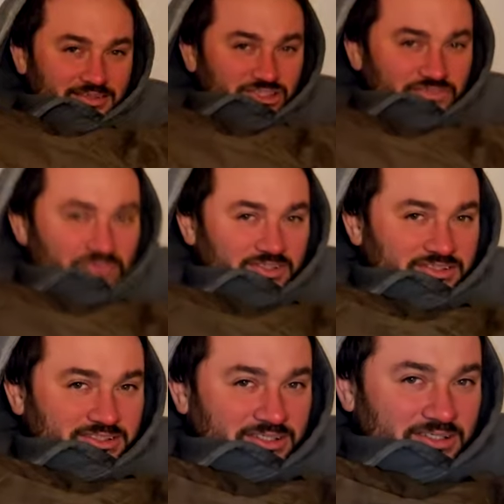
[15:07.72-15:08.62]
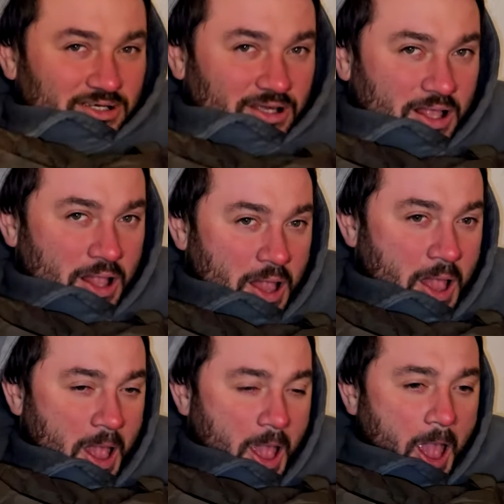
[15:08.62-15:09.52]
Der, der, muss unbedingt
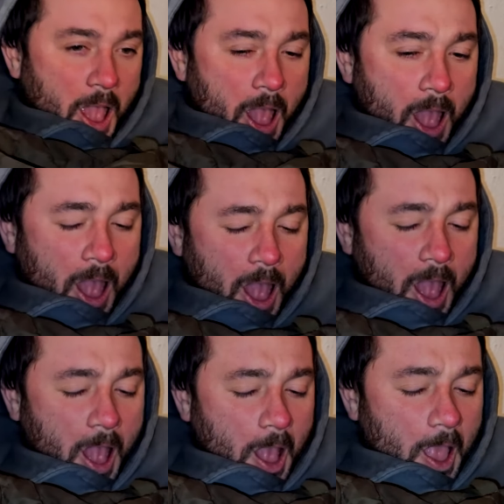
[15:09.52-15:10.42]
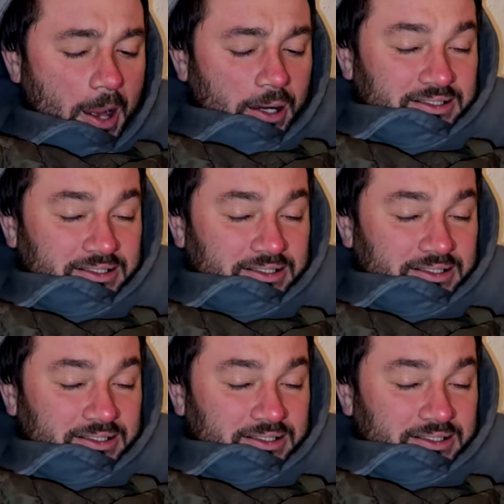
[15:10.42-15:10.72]
größer werden, der muss ein zweiter werden.